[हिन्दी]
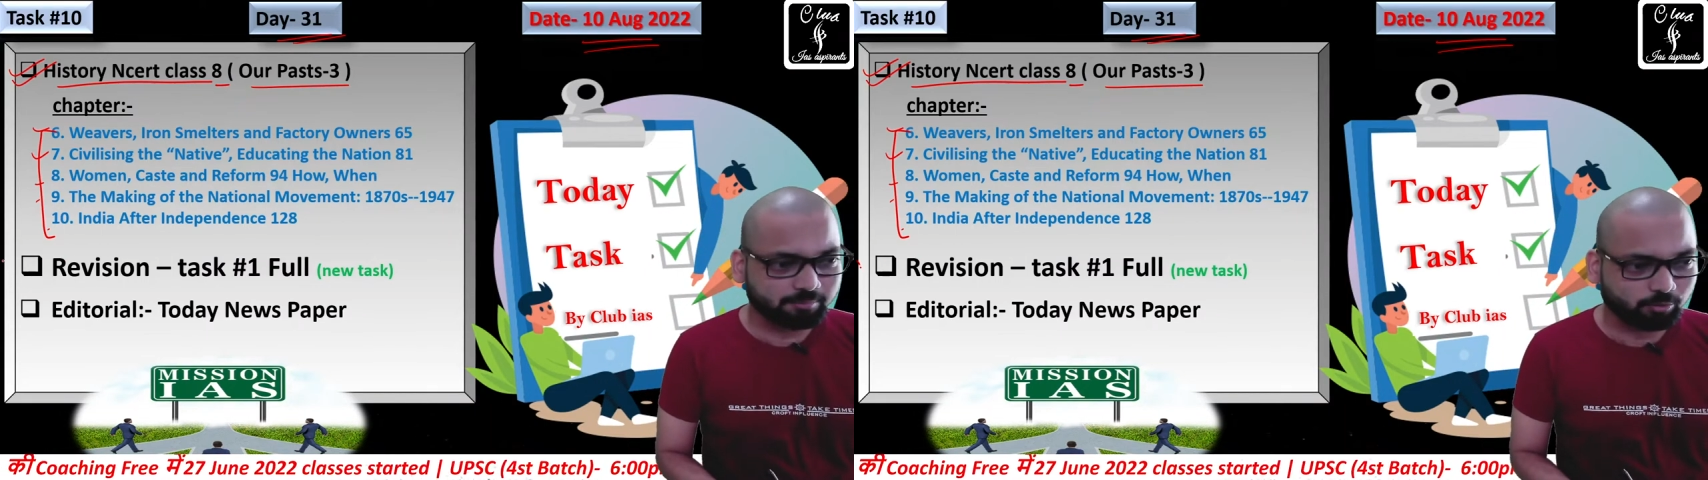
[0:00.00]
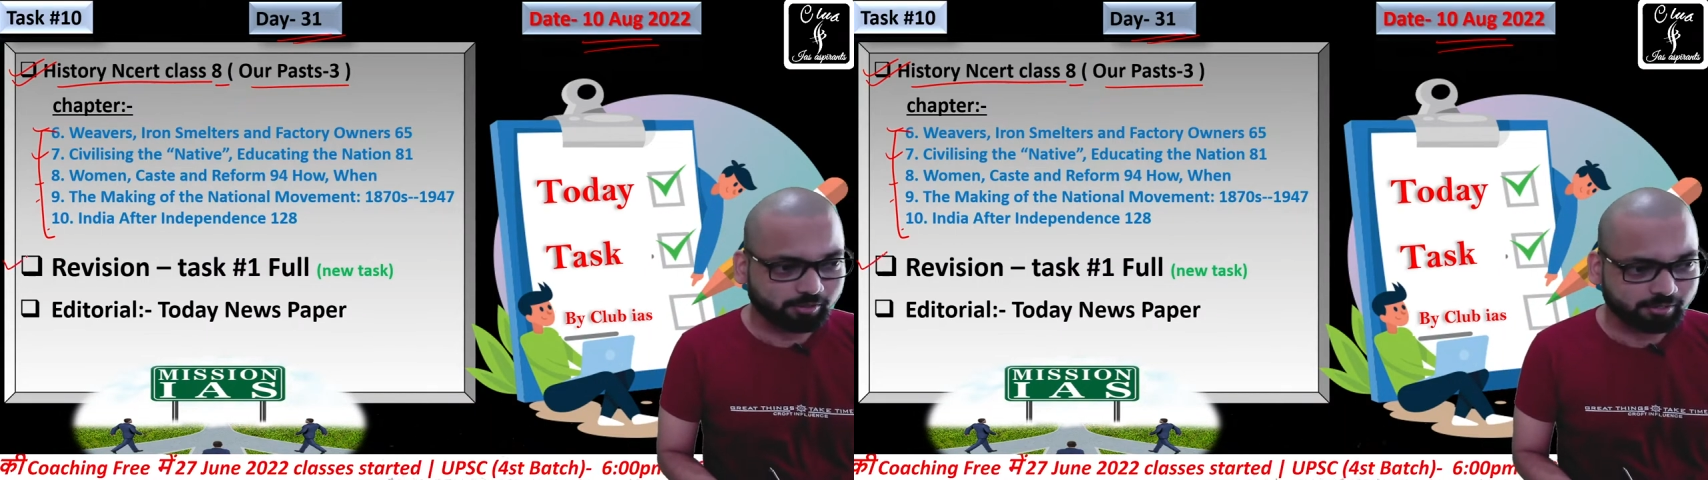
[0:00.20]

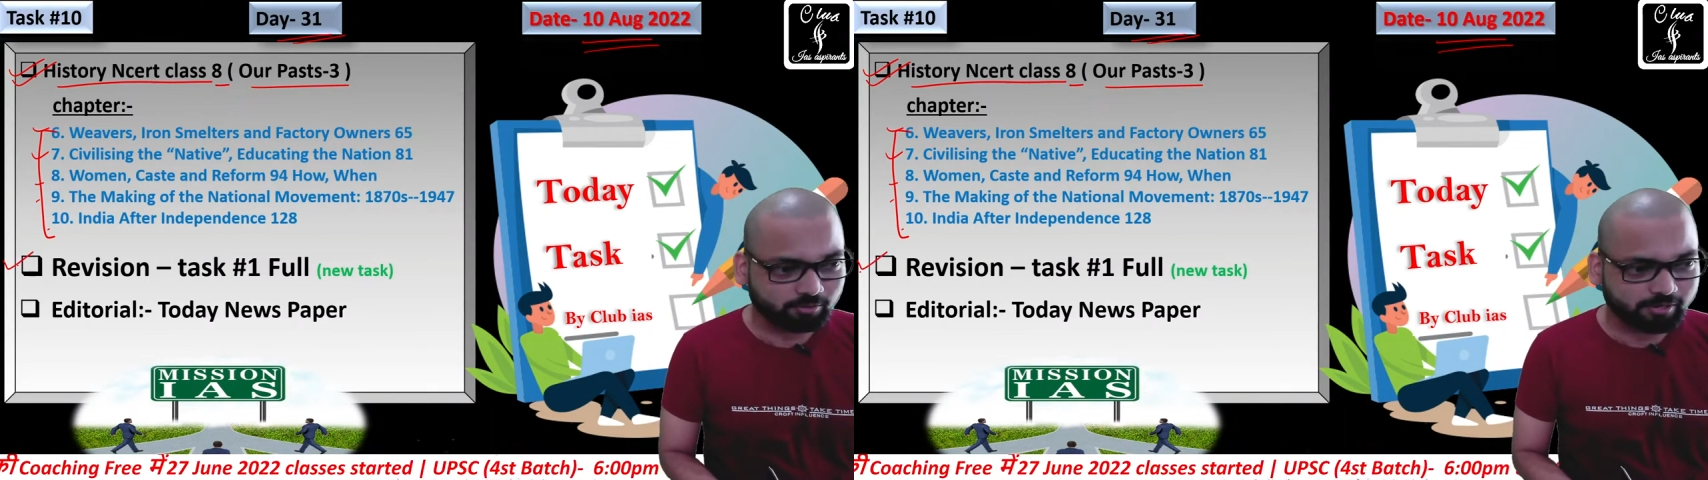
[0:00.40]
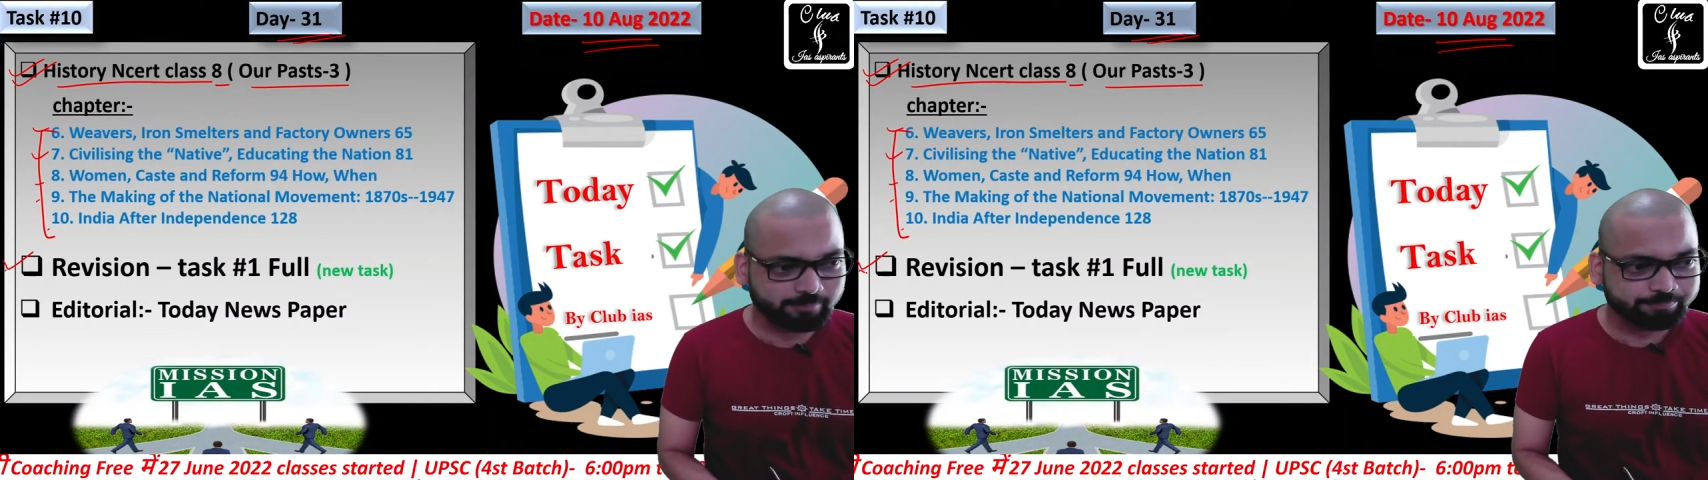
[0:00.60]
बोलेंगे
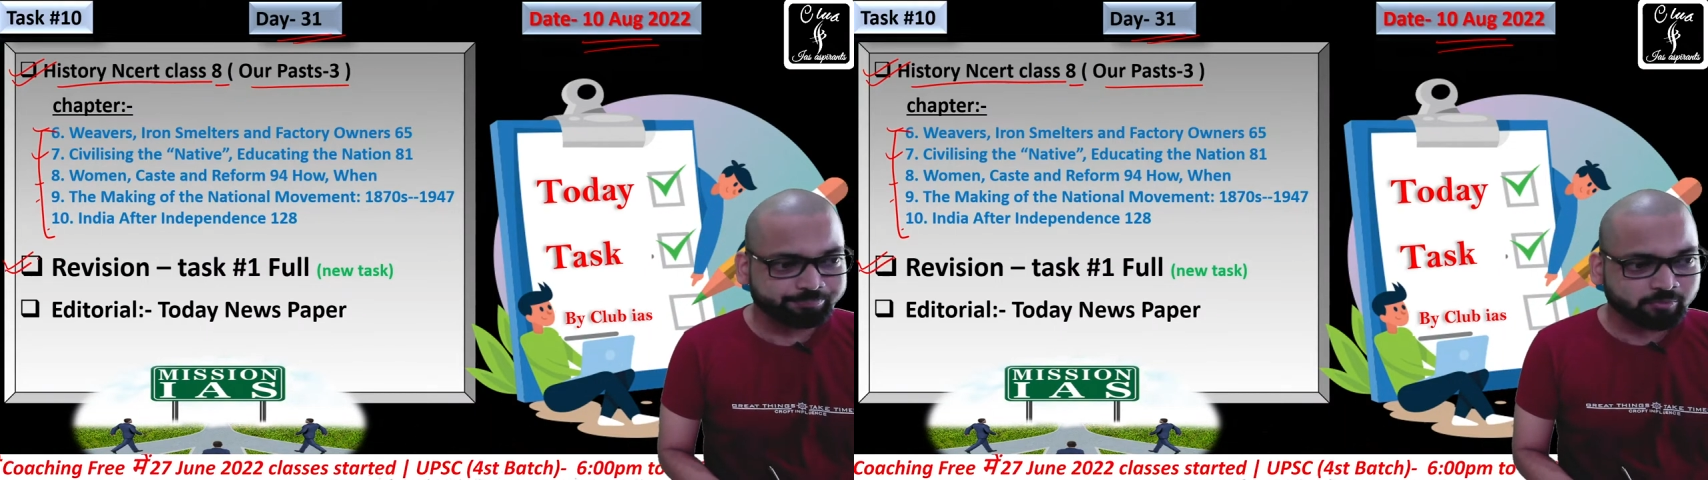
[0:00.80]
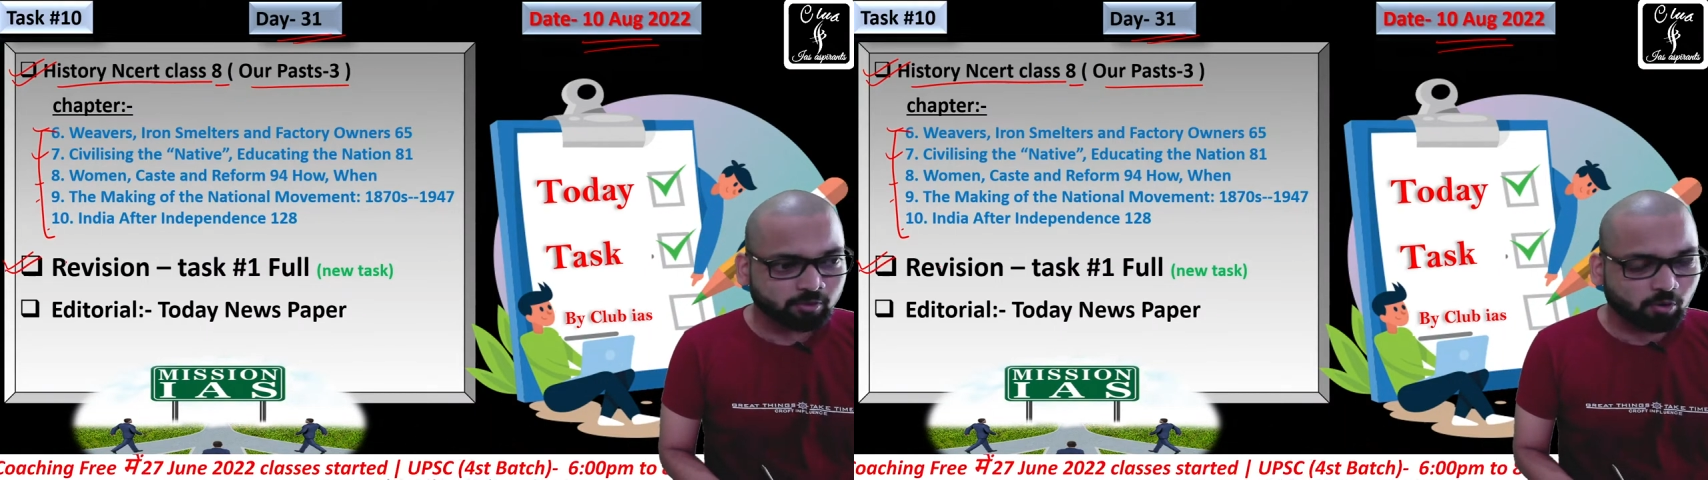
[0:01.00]
ओके
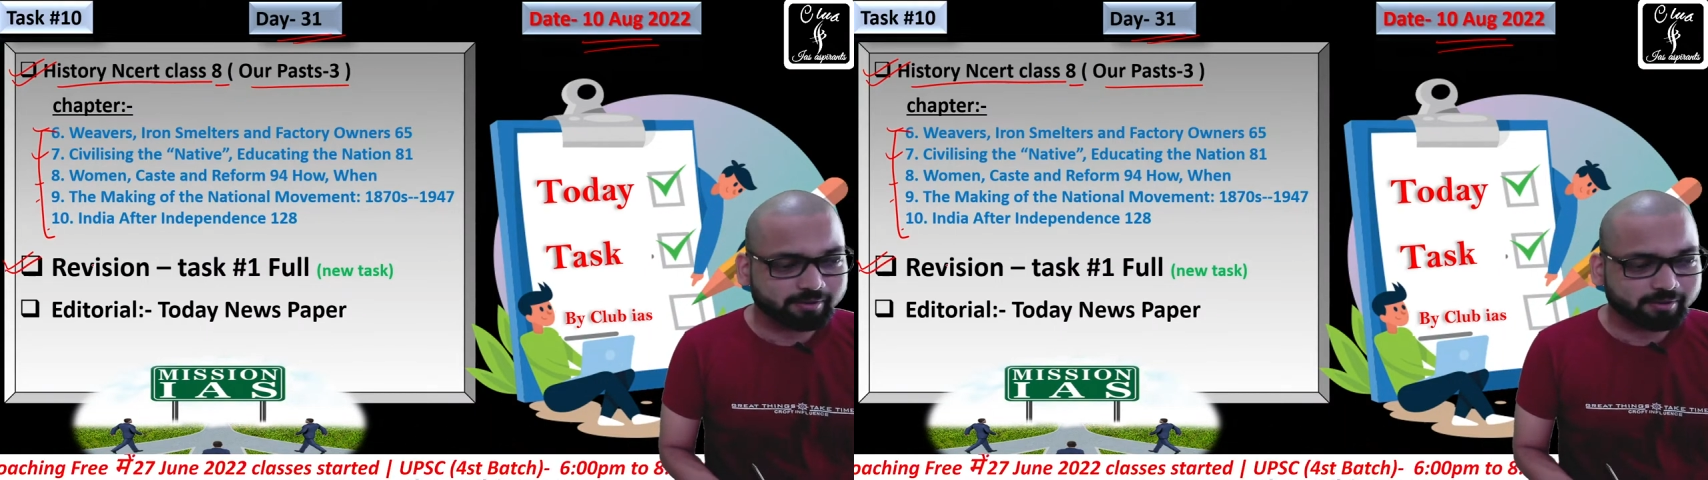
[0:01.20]
और